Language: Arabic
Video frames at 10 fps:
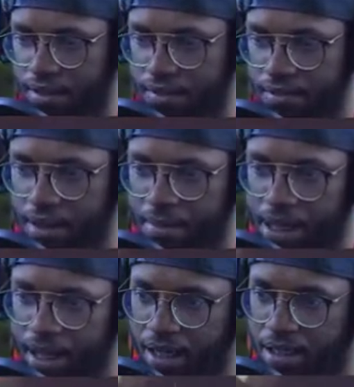فما
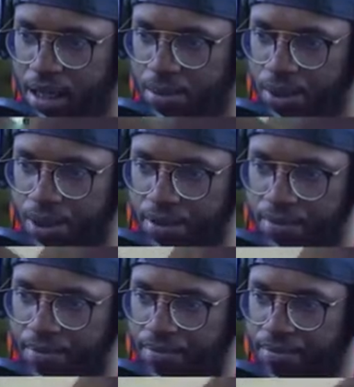غلط قربوها
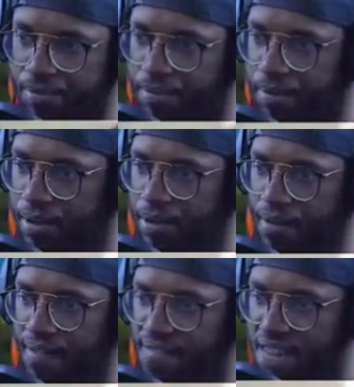
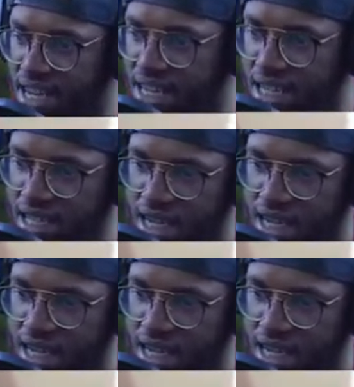ما غلط يا